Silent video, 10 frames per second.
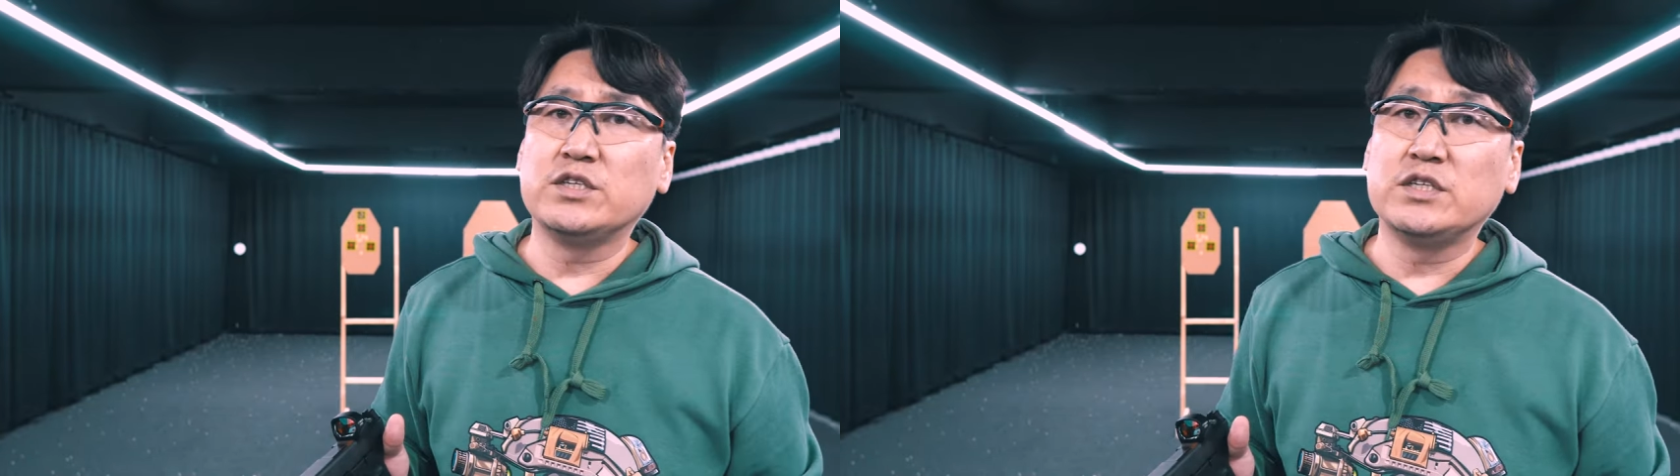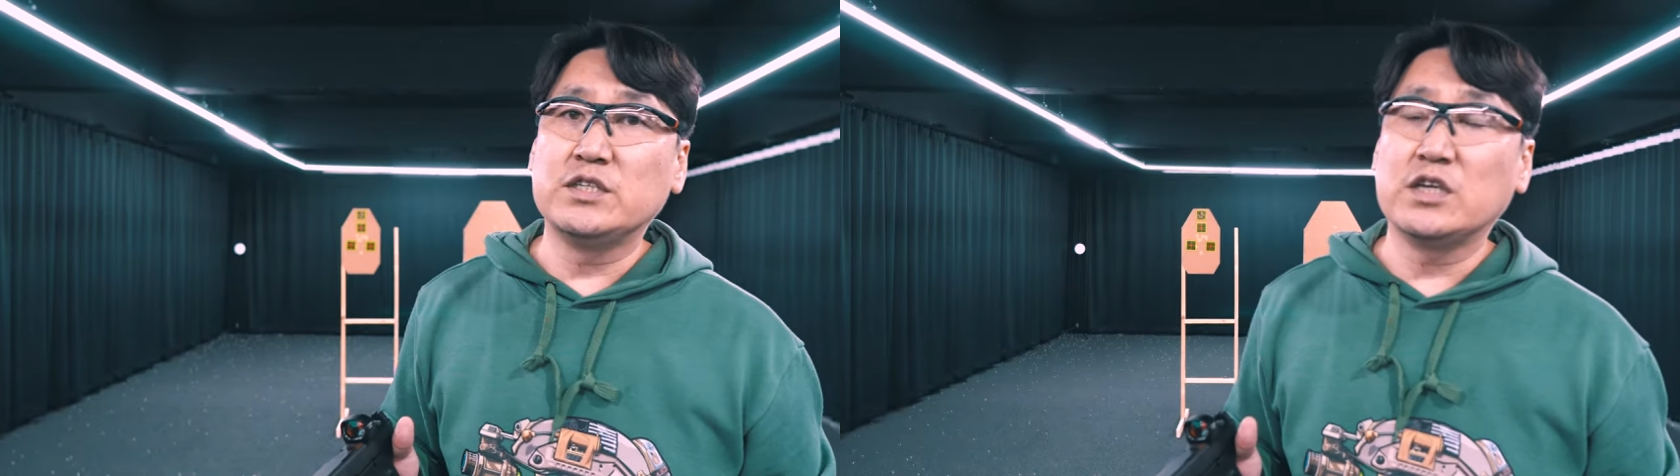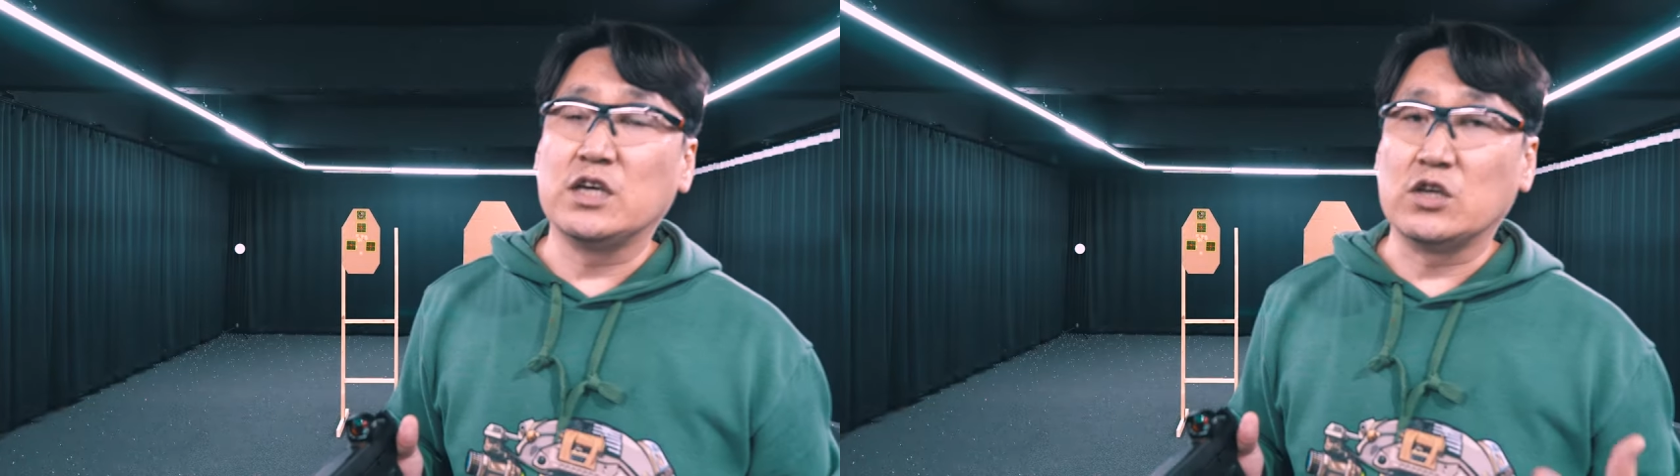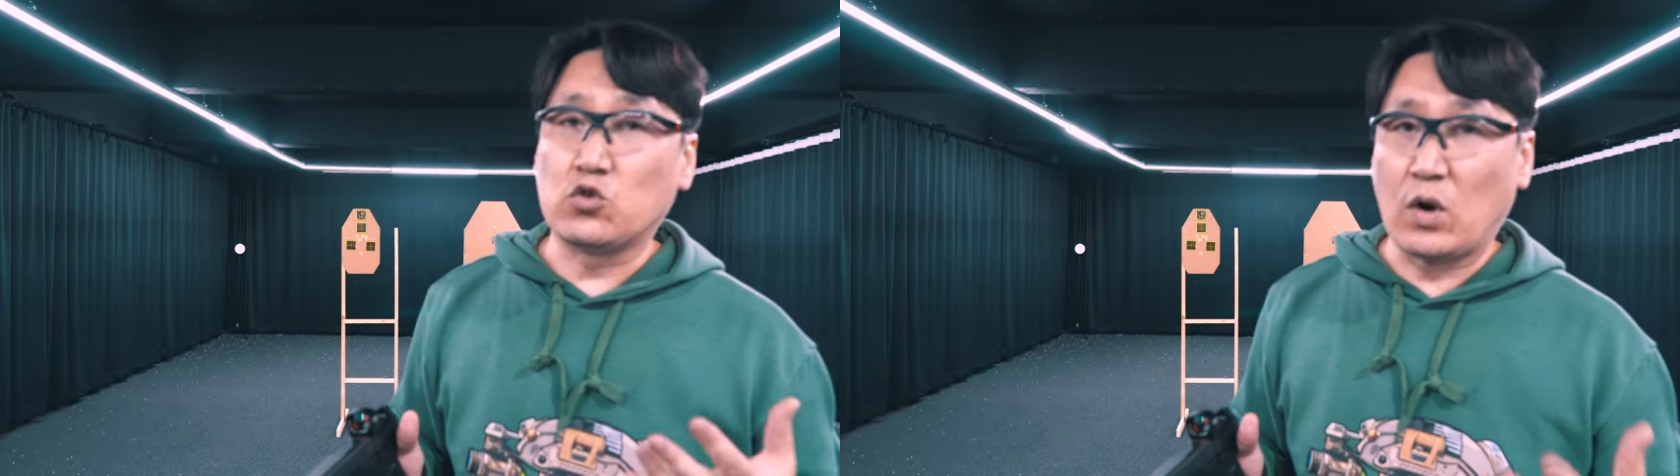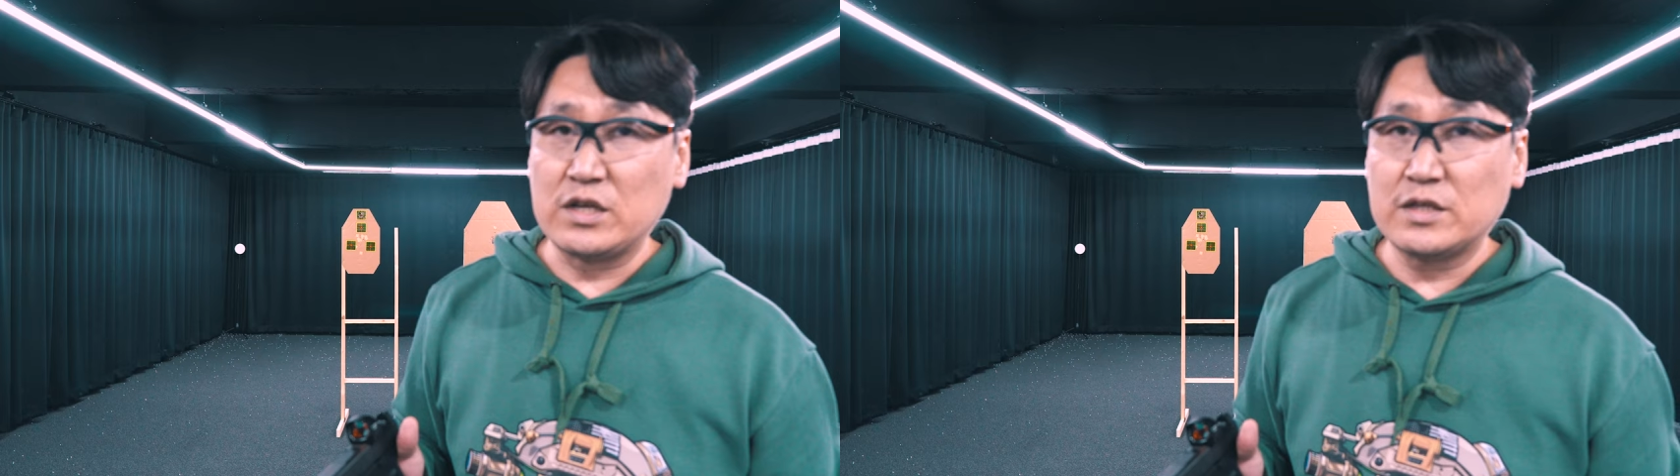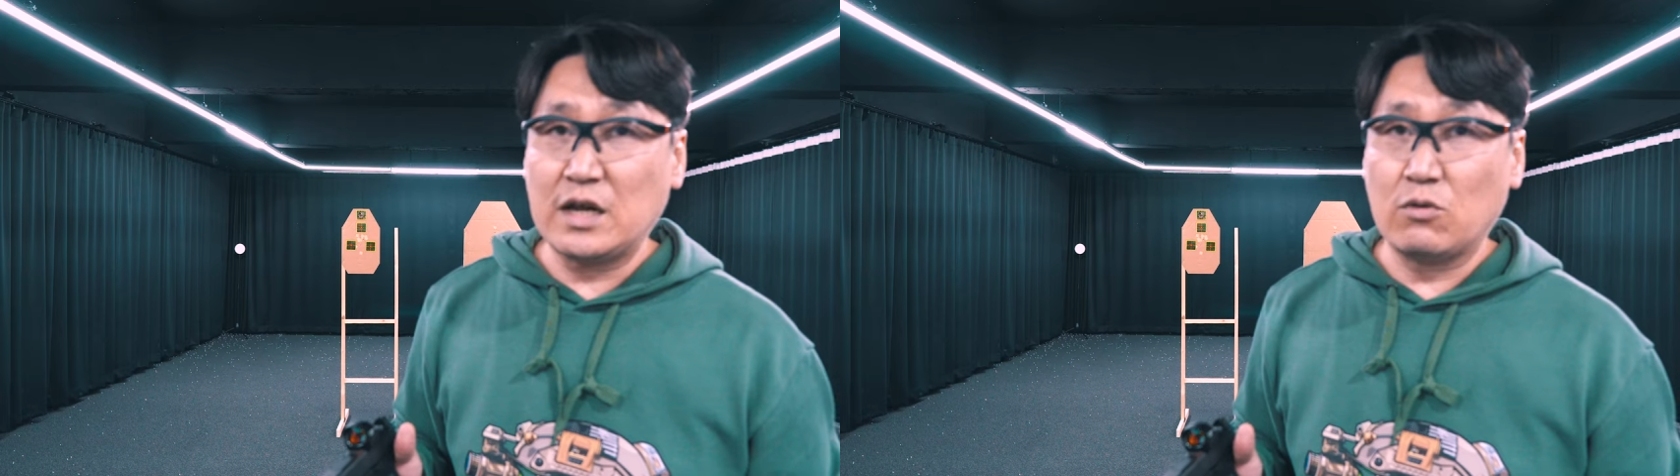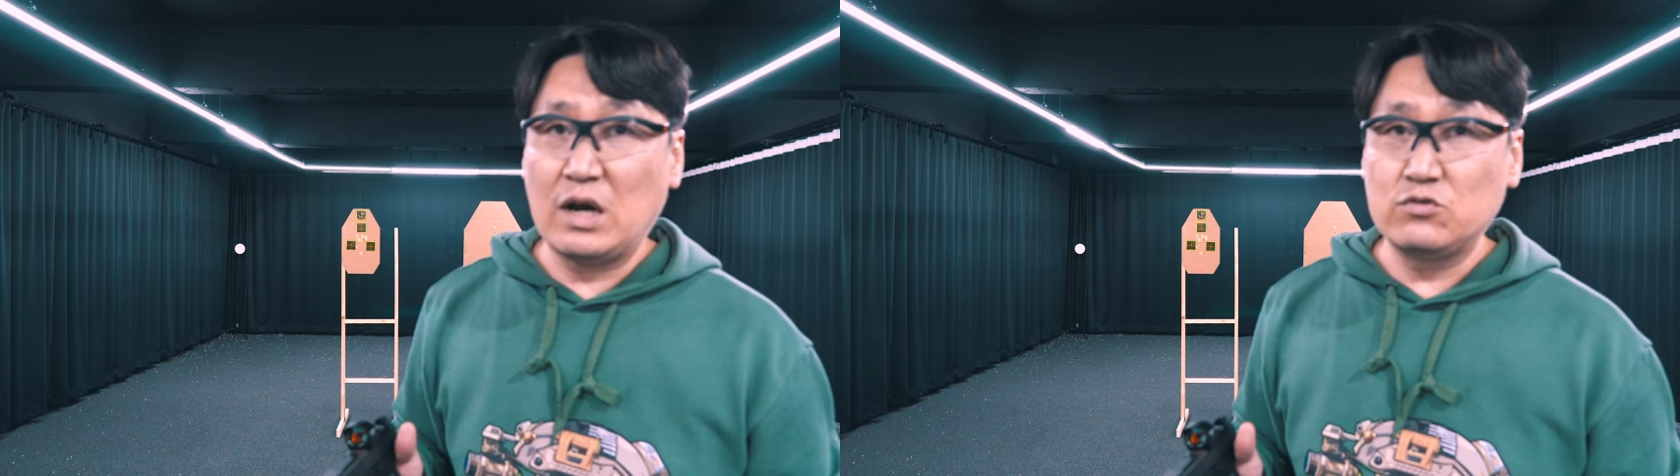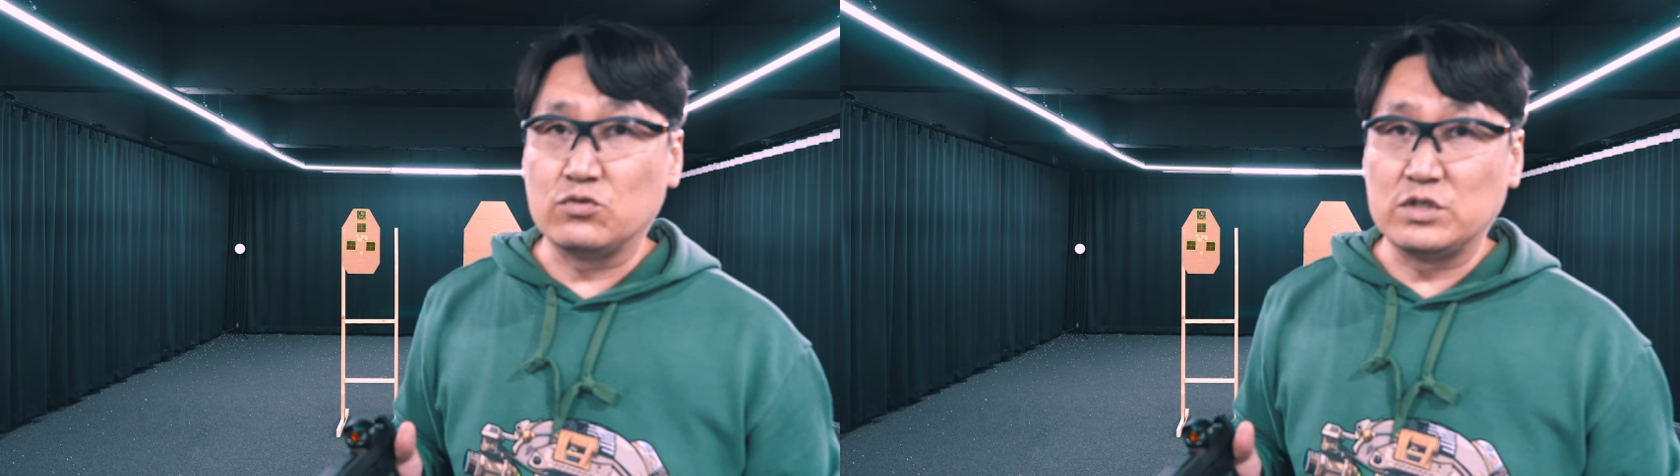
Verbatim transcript: 시인성이 좋아졌다라고 할 수